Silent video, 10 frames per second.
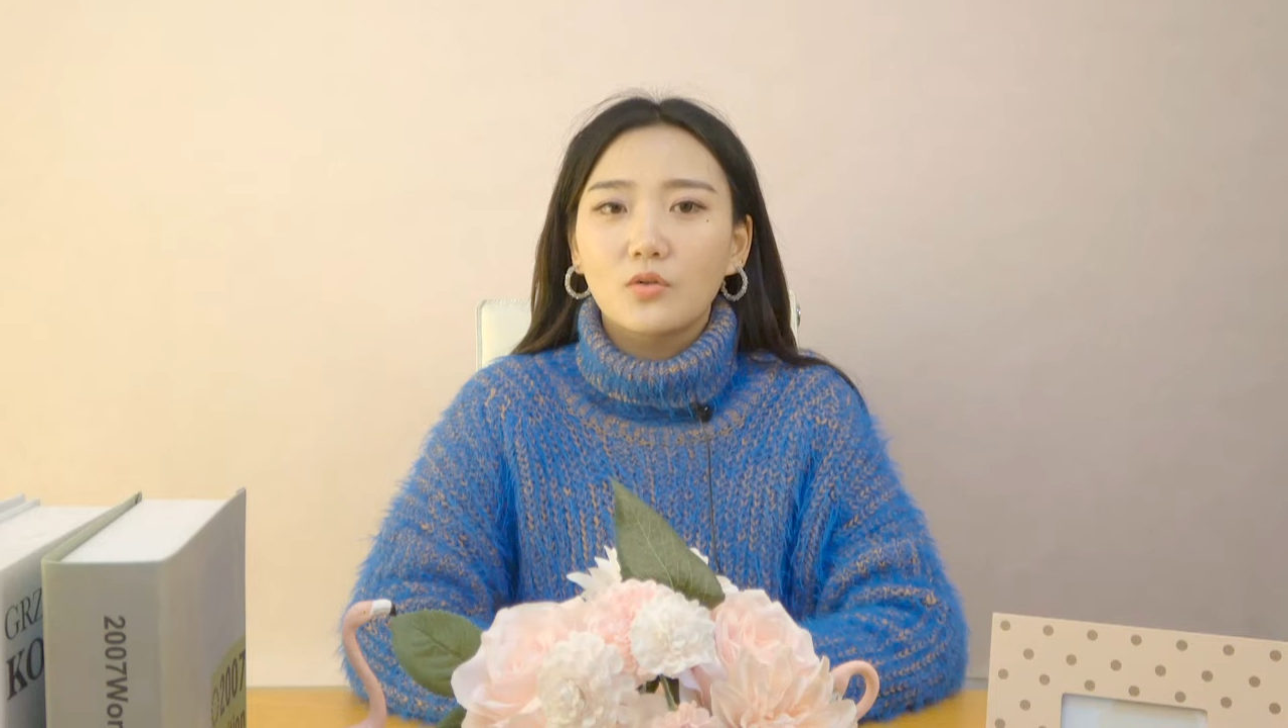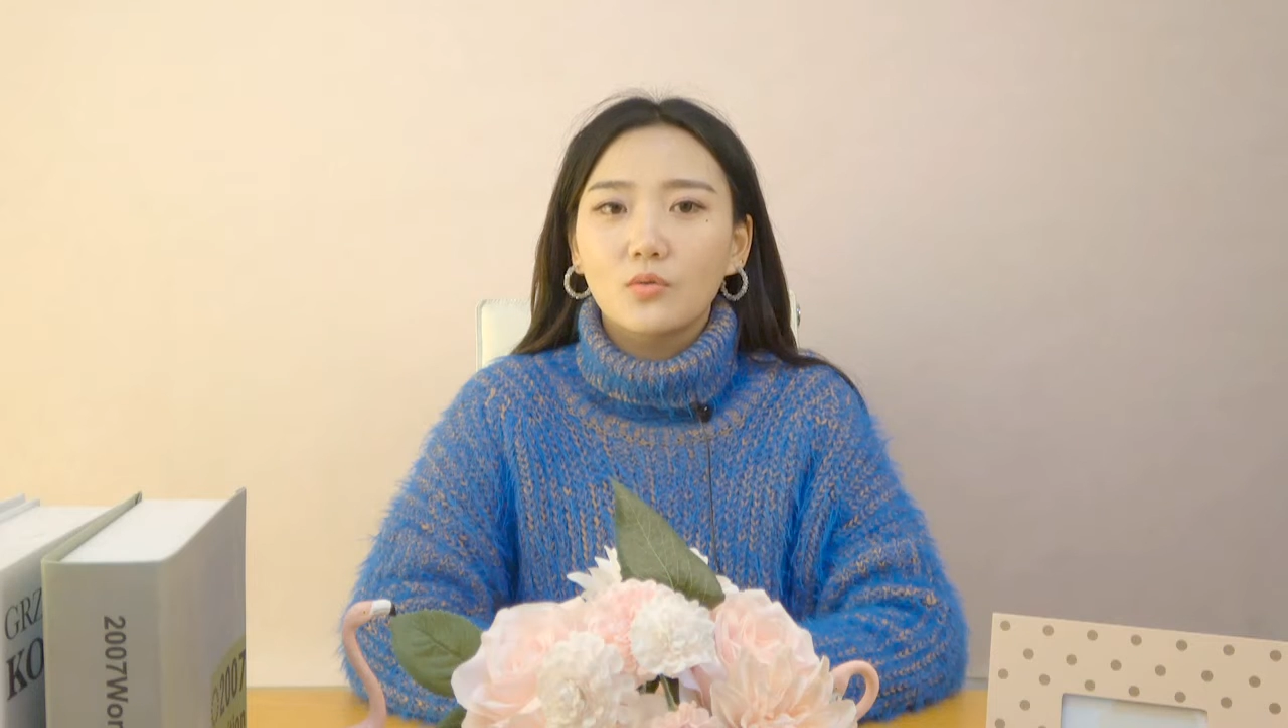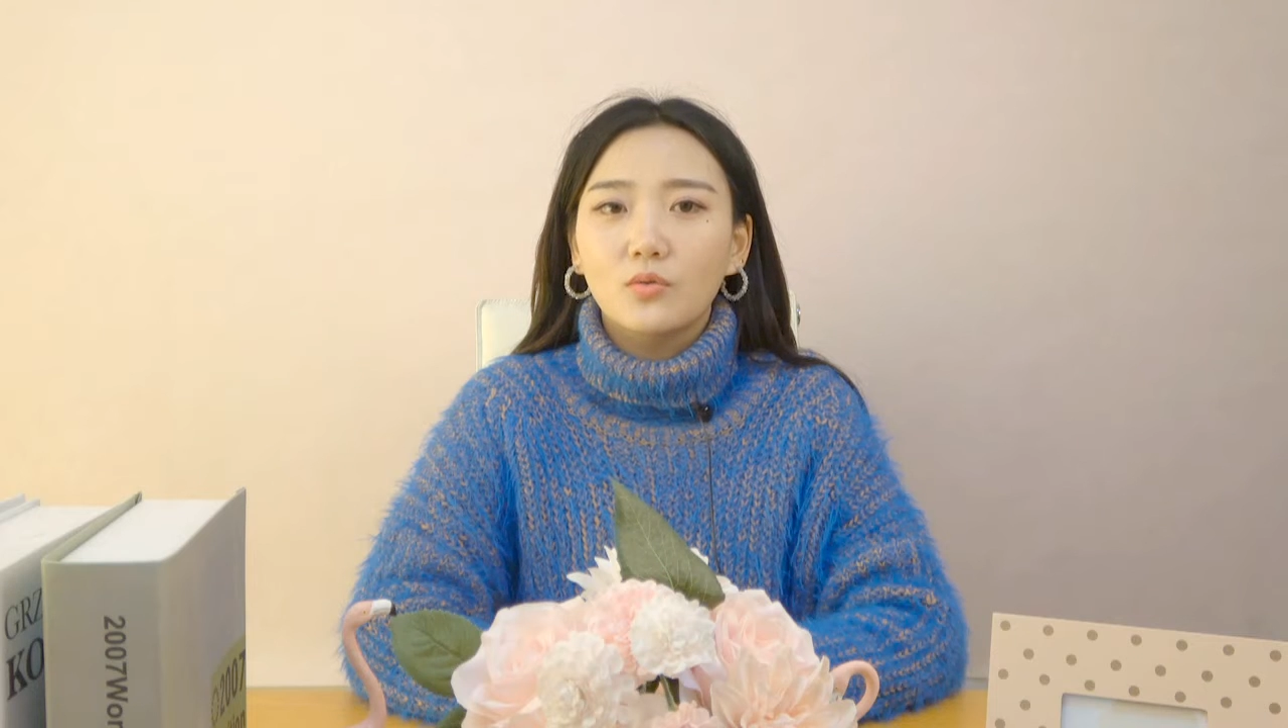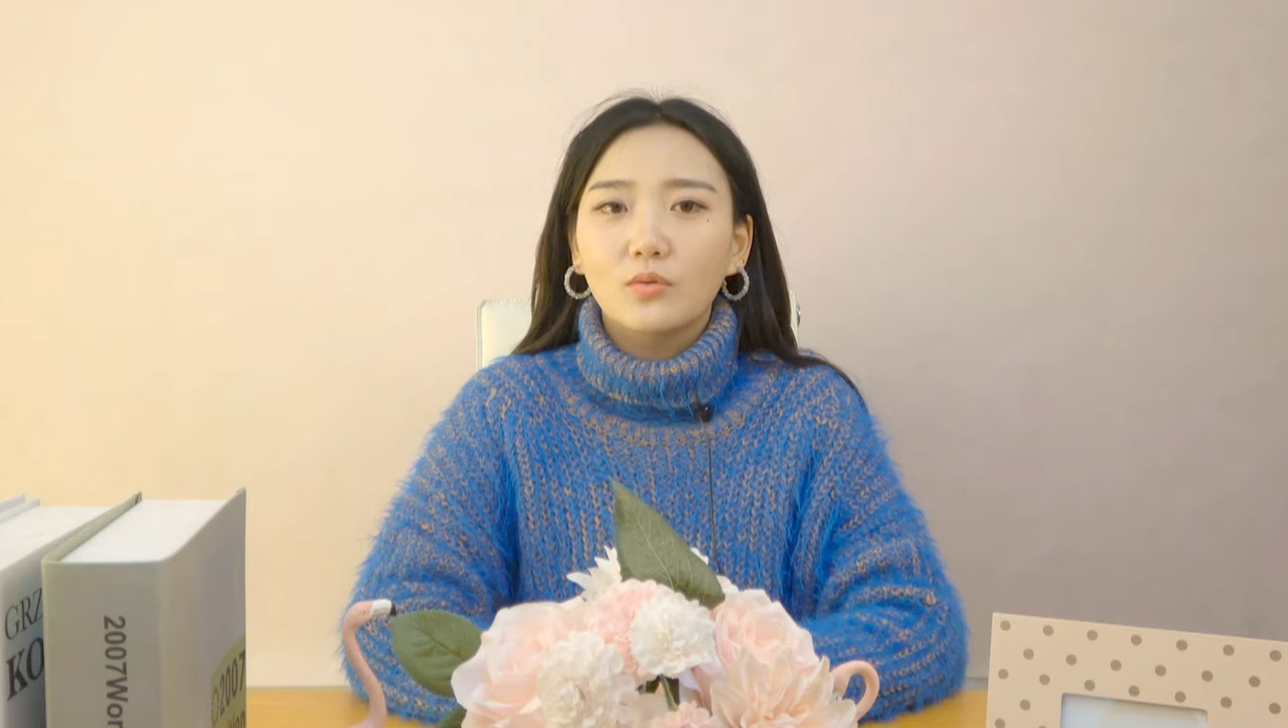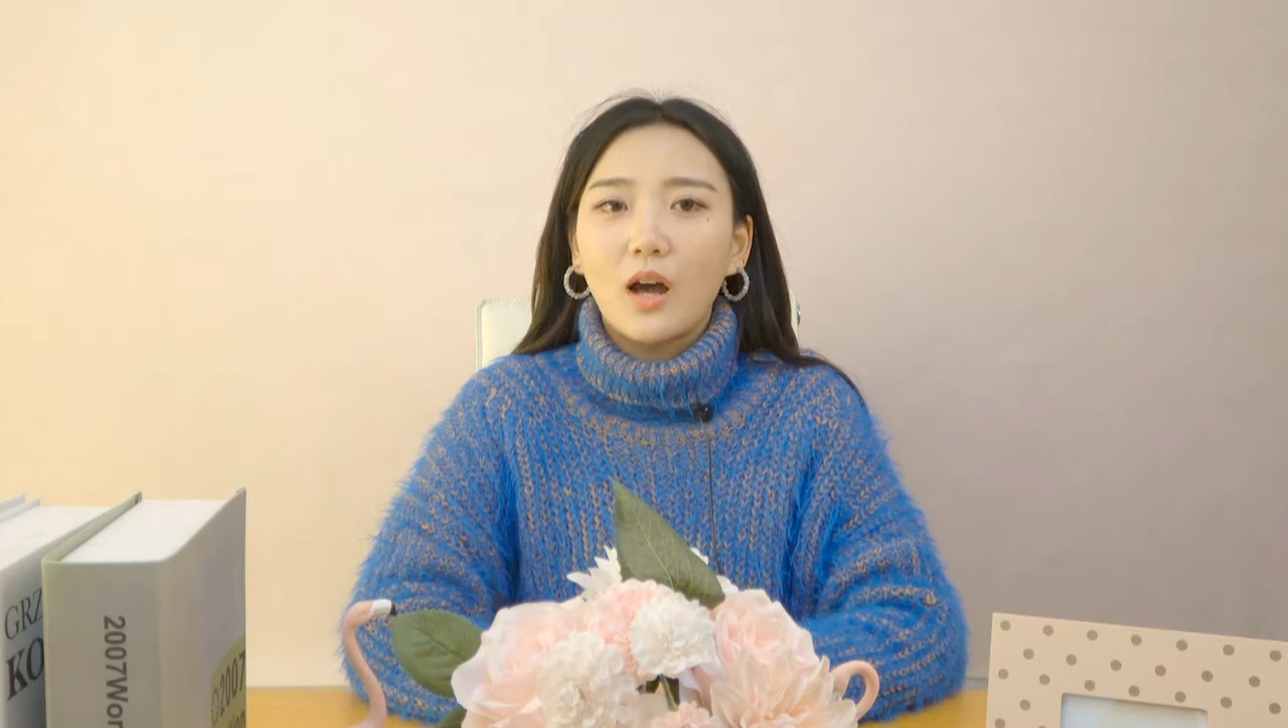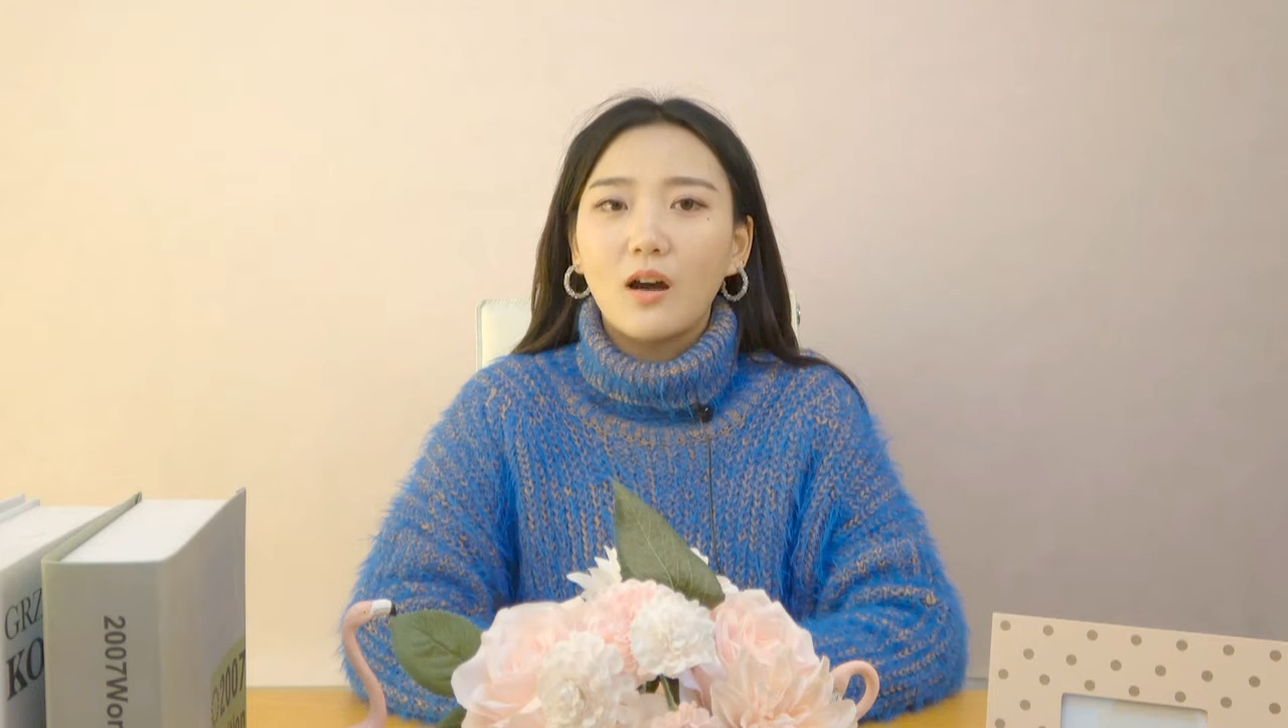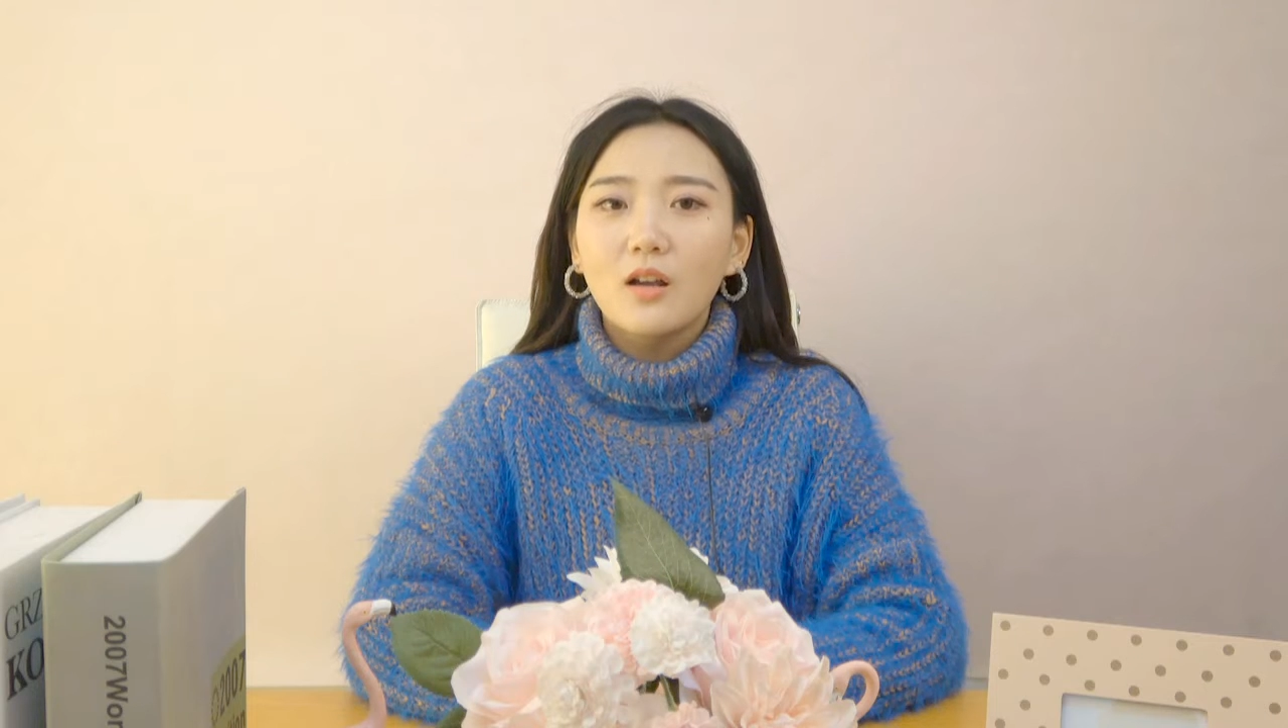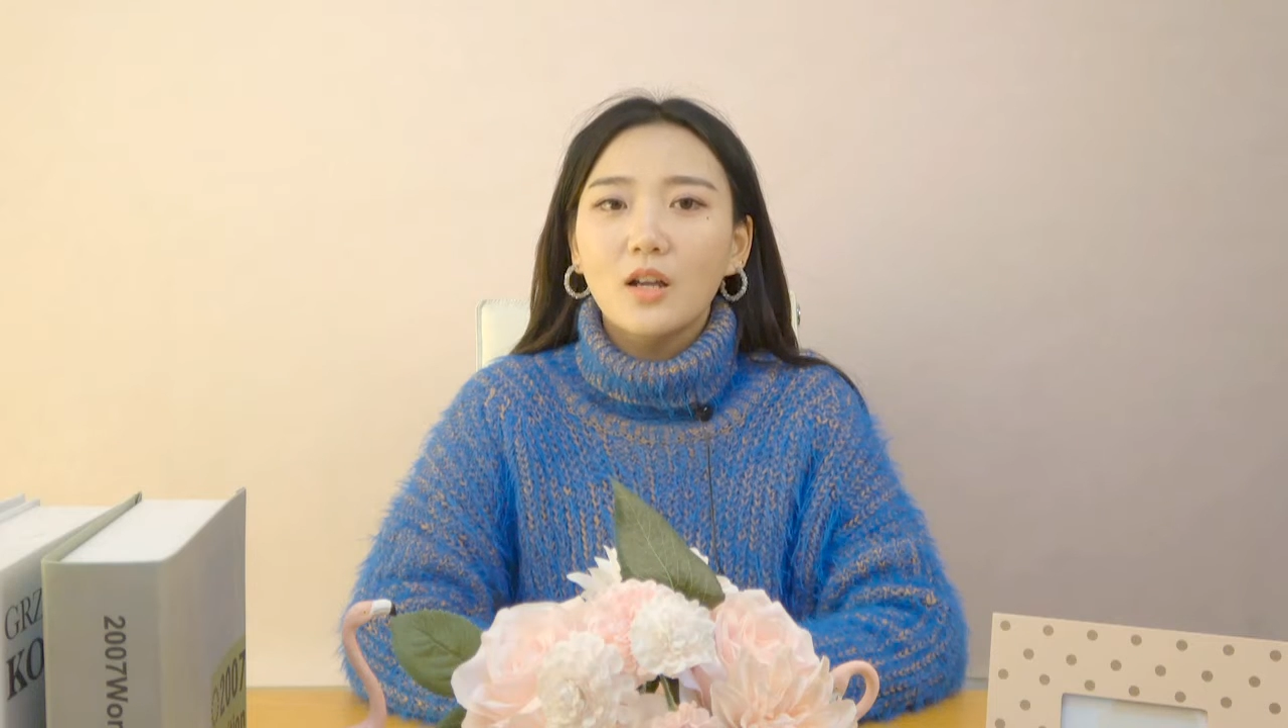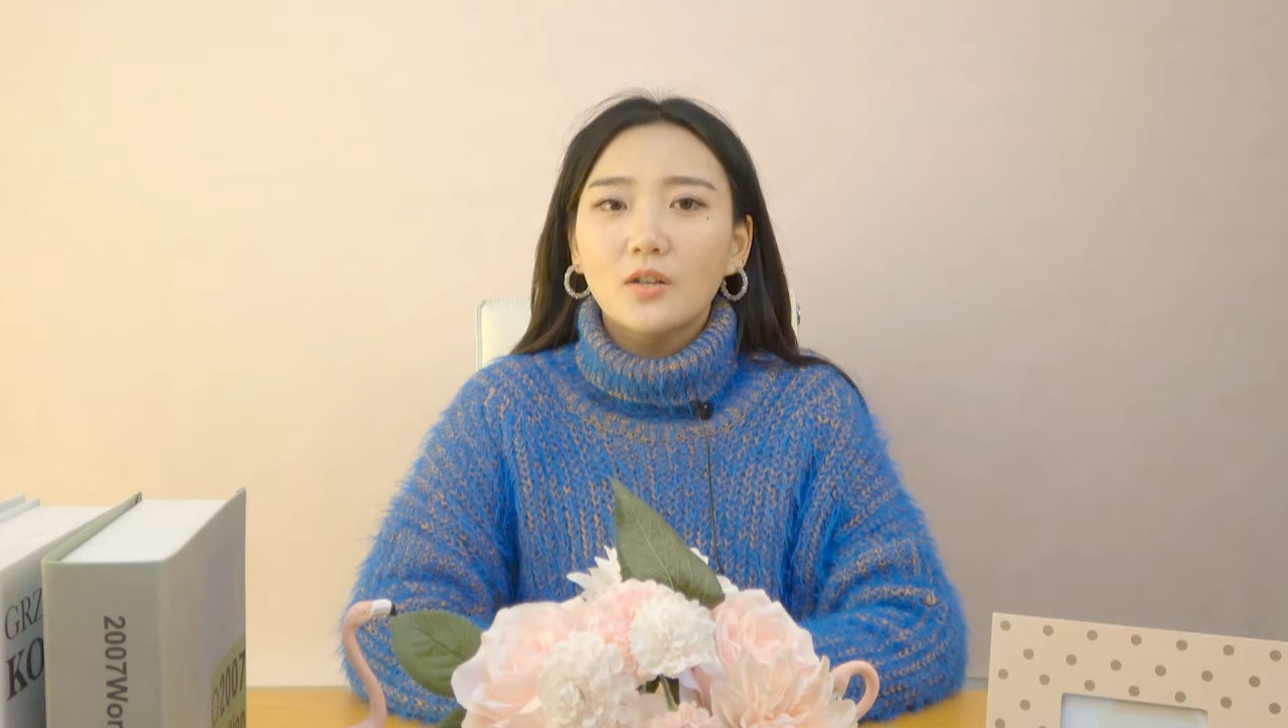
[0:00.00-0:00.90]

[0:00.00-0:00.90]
种苦恼，